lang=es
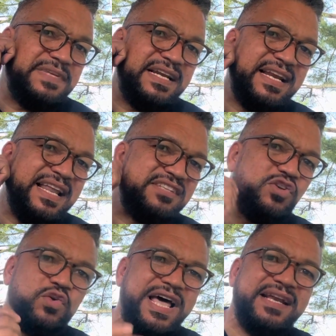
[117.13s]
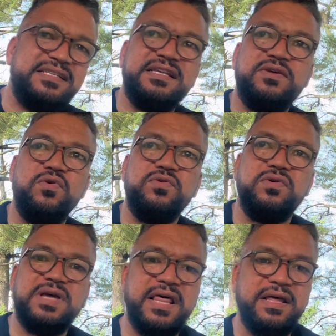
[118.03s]
relacionarse con
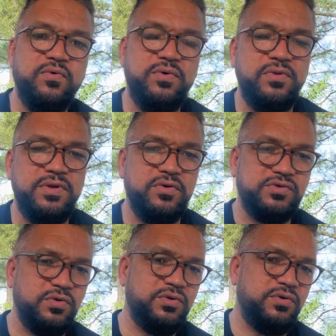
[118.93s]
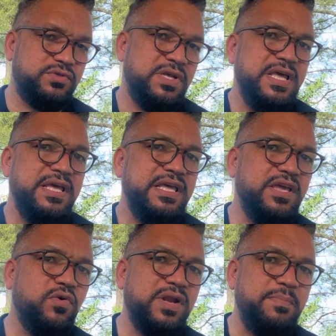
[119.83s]
cada uno de nosotros y
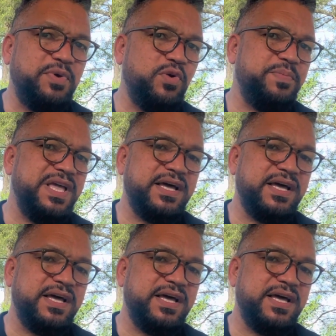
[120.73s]
con la propia